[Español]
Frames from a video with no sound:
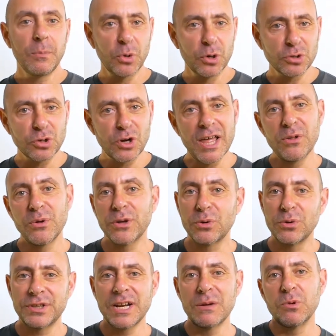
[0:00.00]
Por otro lado,
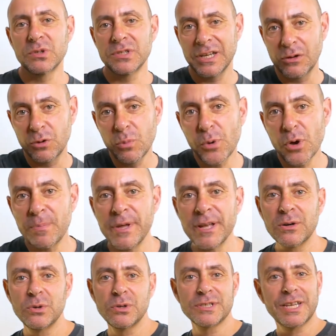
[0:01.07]
encontramos el grupo de
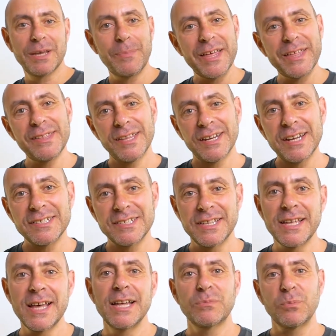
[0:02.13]
perros que padecen
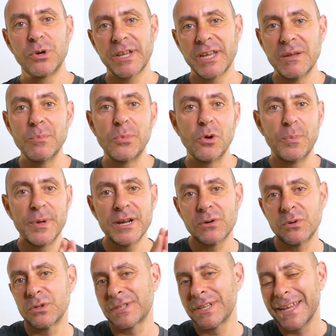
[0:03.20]
ansiedad, por ejemplo,
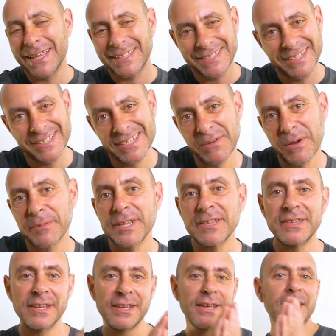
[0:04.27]
perros
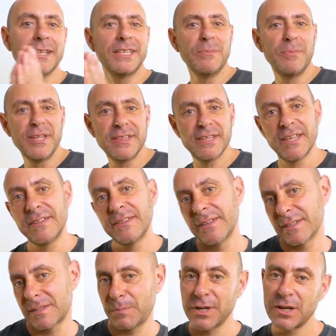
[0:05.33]
excesivamente
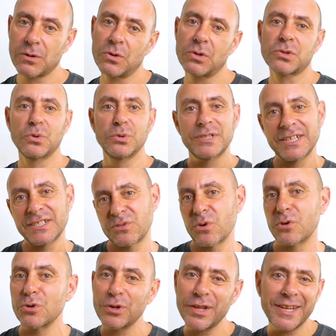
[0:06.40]
dependientes, perros con
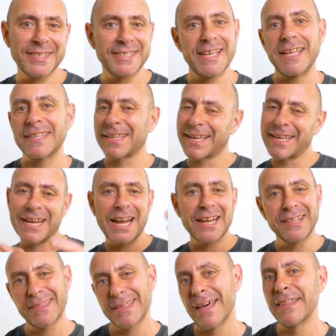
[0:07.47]
trastorno de ansiedad
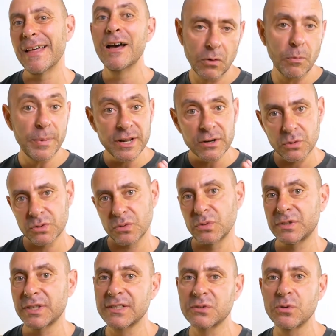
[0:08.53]
generalizada o perros con
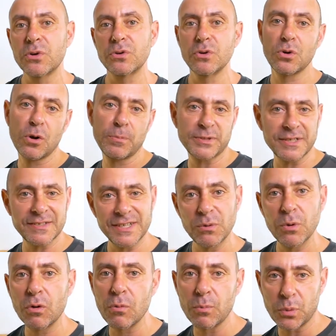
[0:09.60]
trastorno
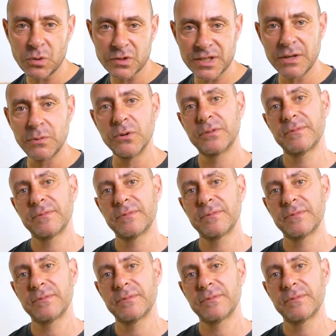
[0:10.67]
obsesivo-compulsivo.